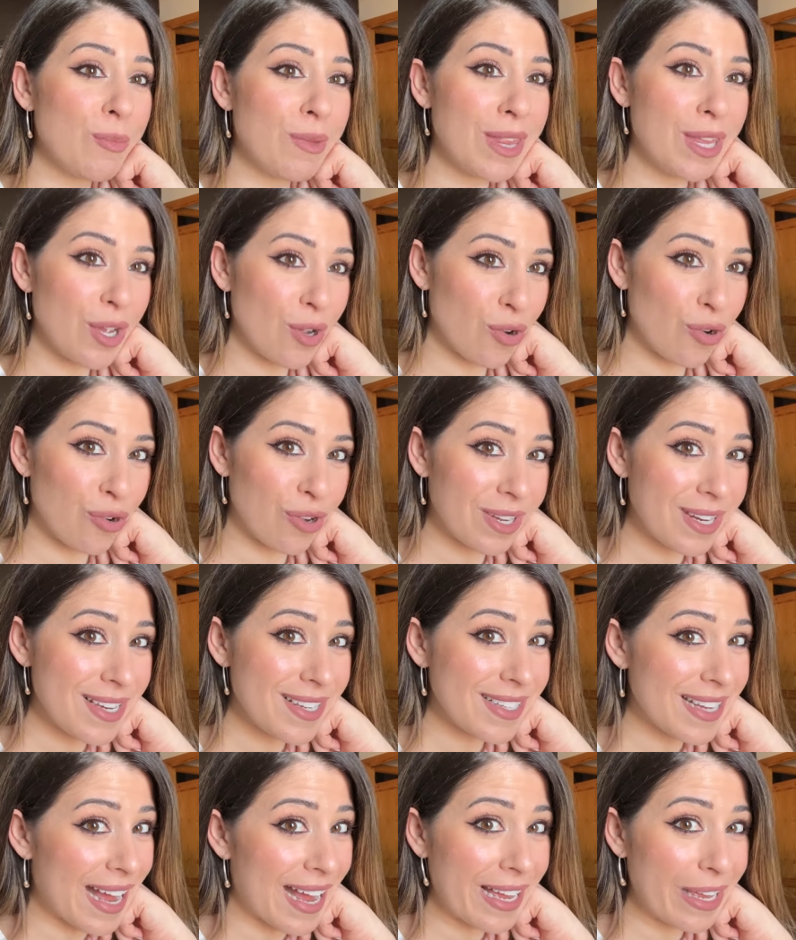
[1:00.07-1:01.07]
me dijo,
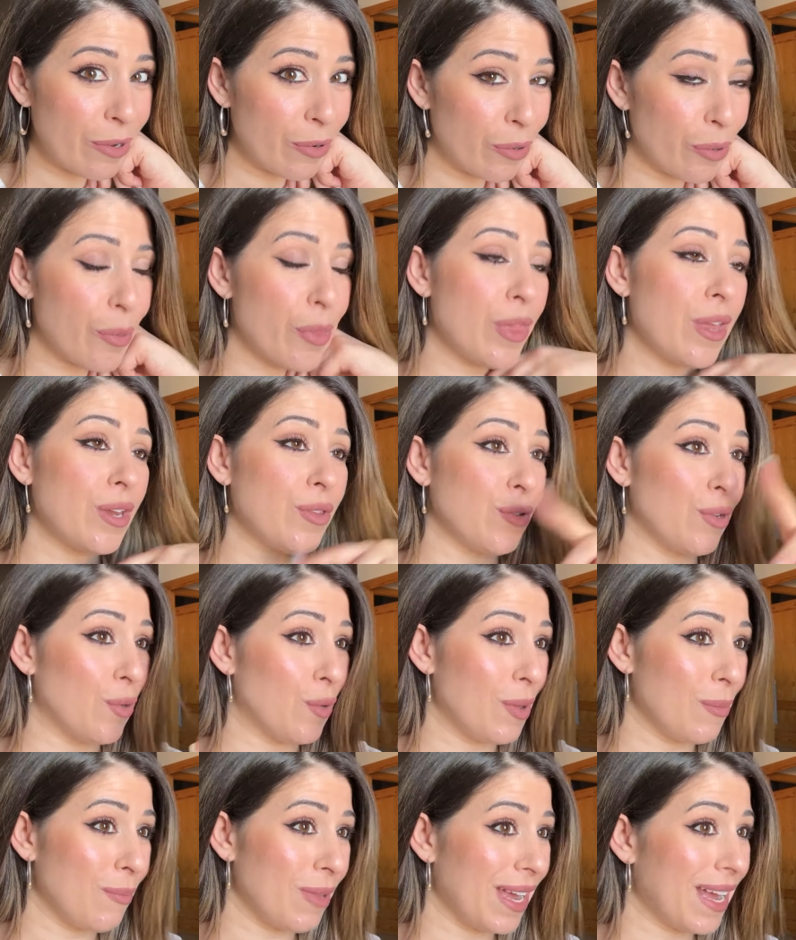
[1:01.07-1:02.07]
Cris, hay un concierto de
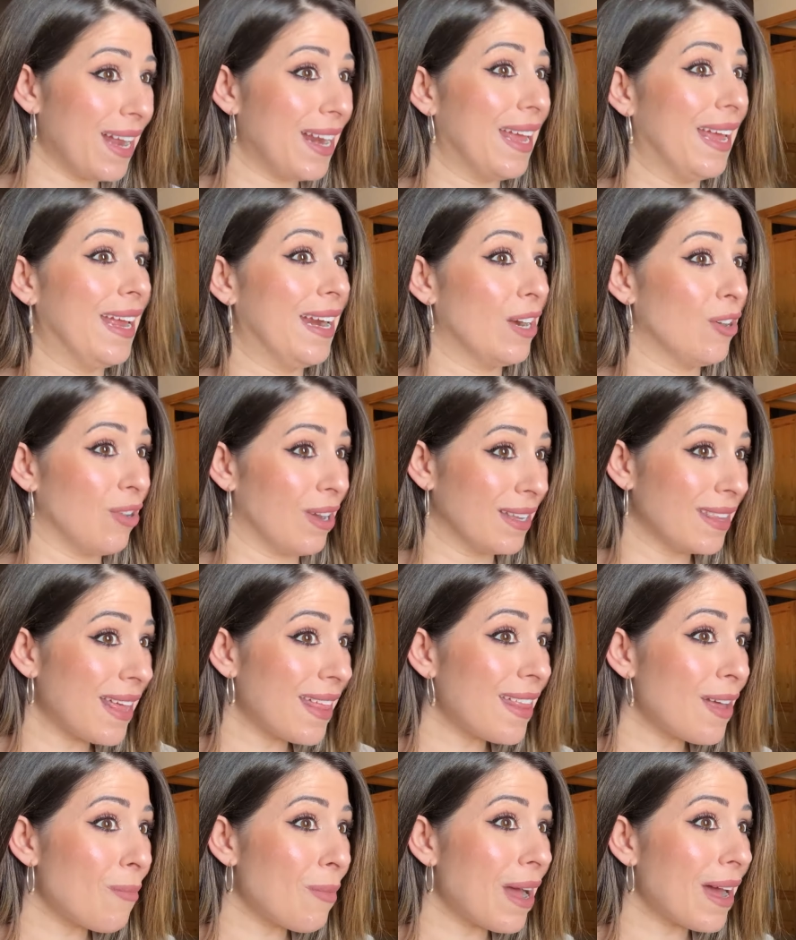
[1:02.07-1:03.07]
Luis Miguel en
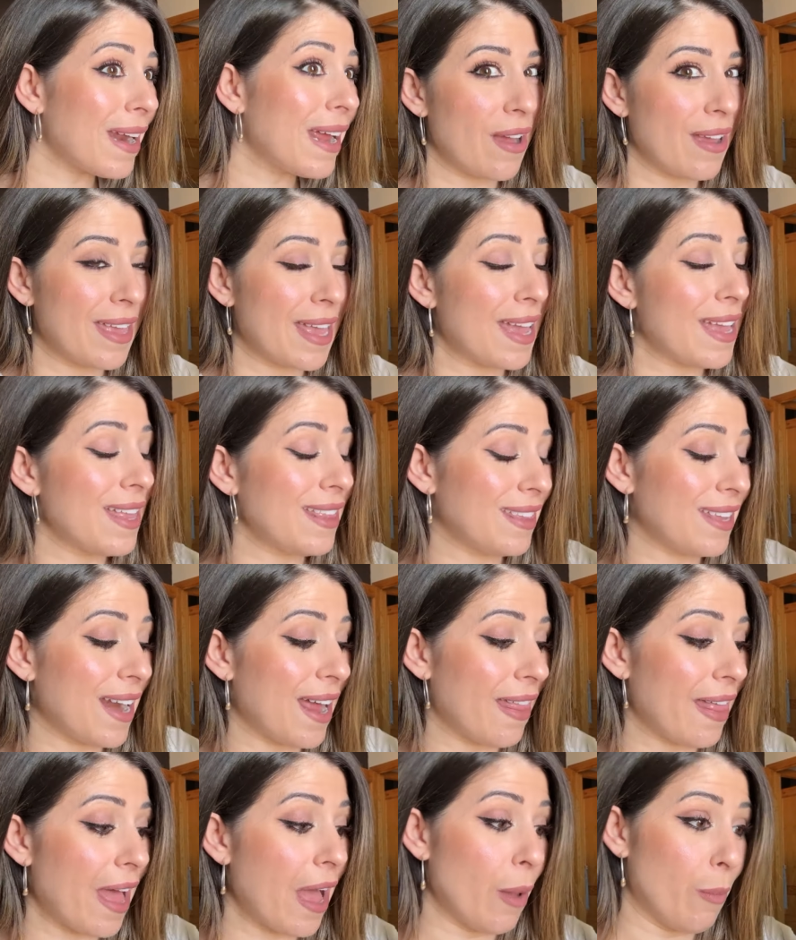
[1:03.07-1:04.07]
Roquetas de Mar y hay
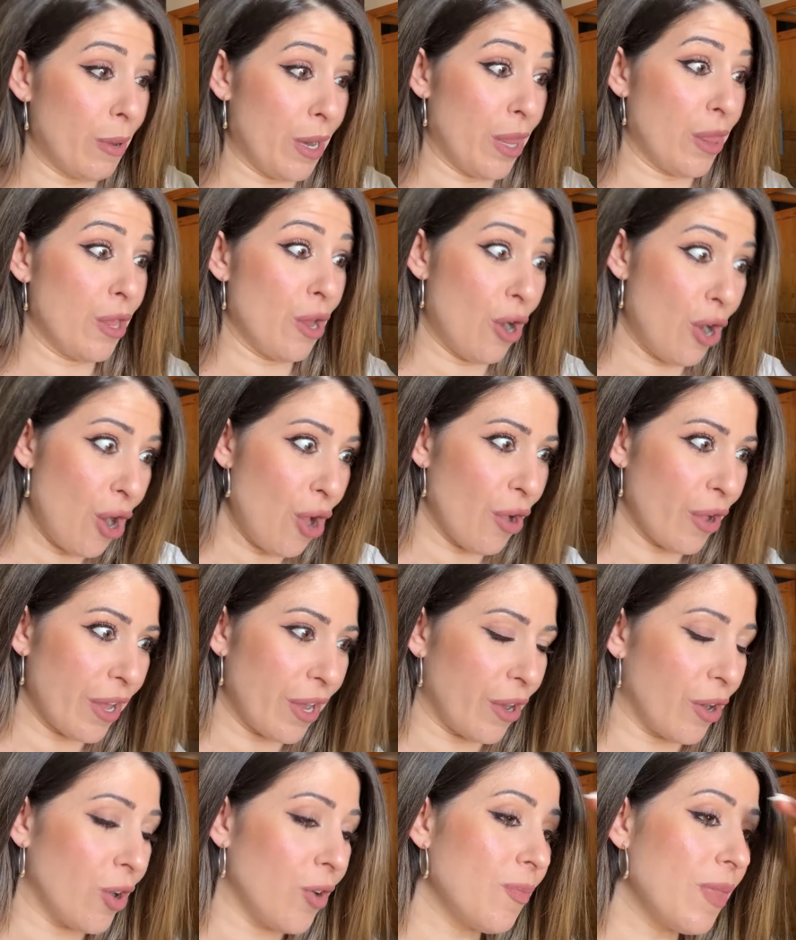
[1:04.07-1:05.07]
entrada a precios
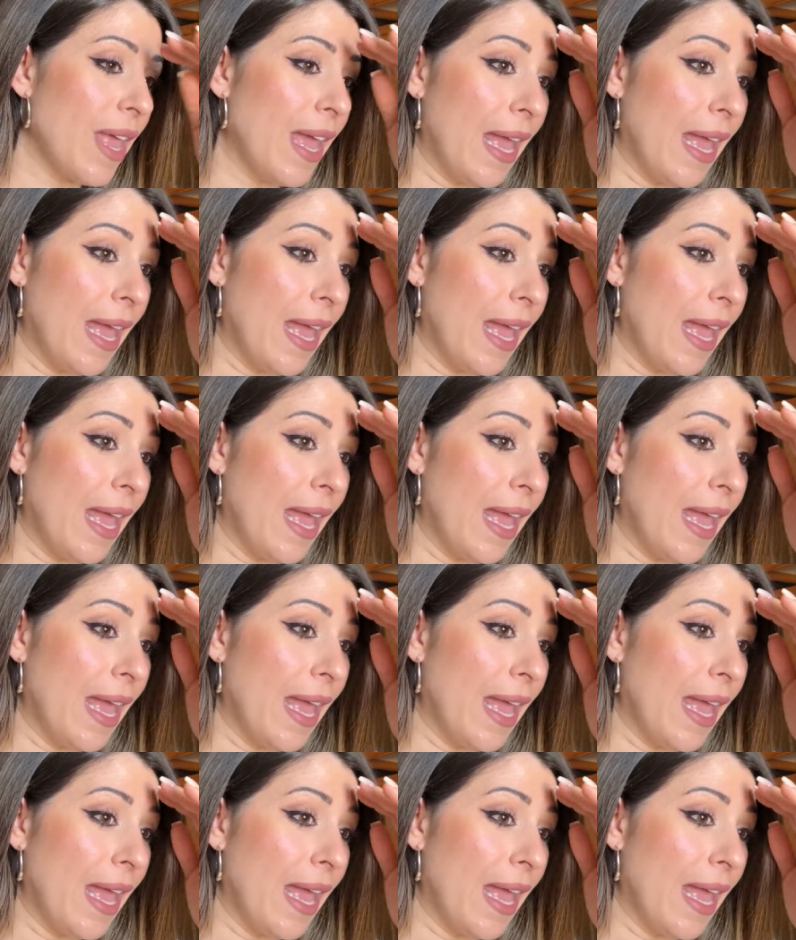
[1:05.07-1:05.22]
lógicos.